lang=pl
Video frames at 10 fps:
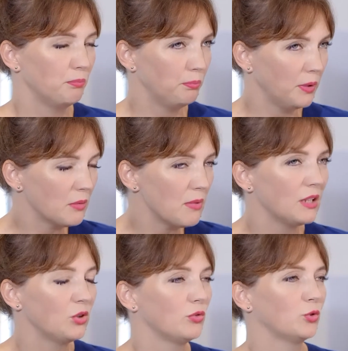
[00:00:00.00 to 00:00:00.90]

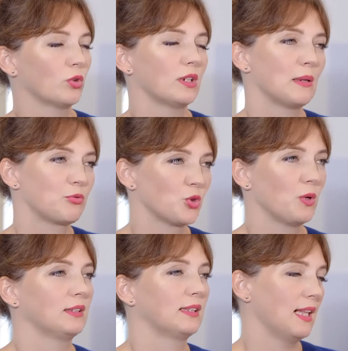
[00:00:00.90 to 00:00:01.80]
pigmentów, które na
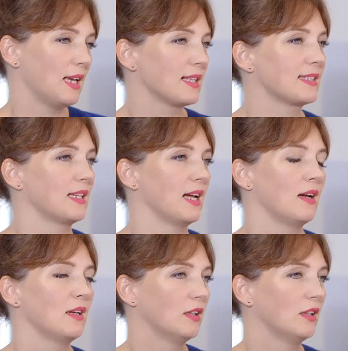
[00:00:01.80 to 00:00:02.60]
przykład dla lasera